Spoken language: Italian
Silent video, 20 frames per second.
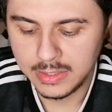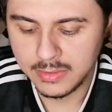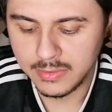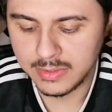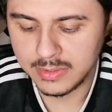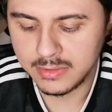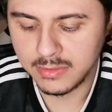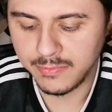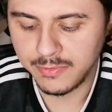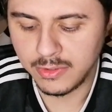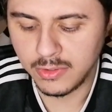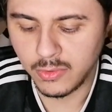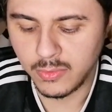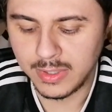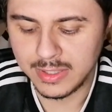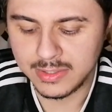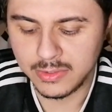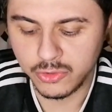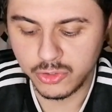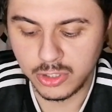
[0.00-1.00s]
questo video
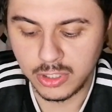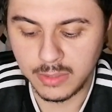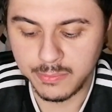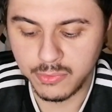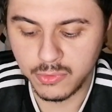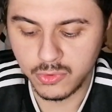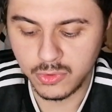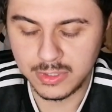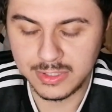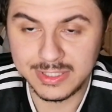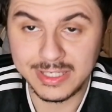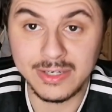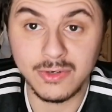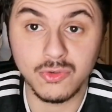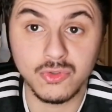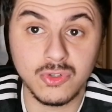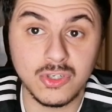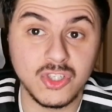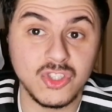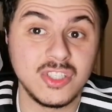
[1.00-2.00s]
qua sta uscendo appunto di sera, lo
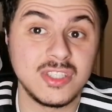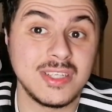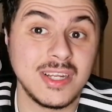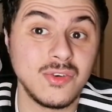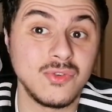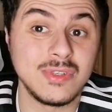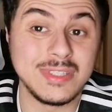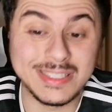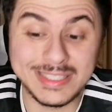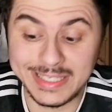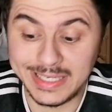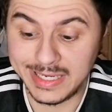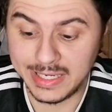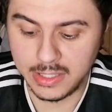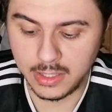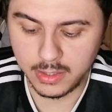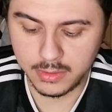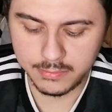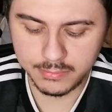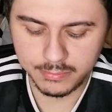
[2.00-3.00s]
sto registrando di
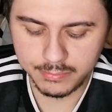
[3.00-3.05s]
sera,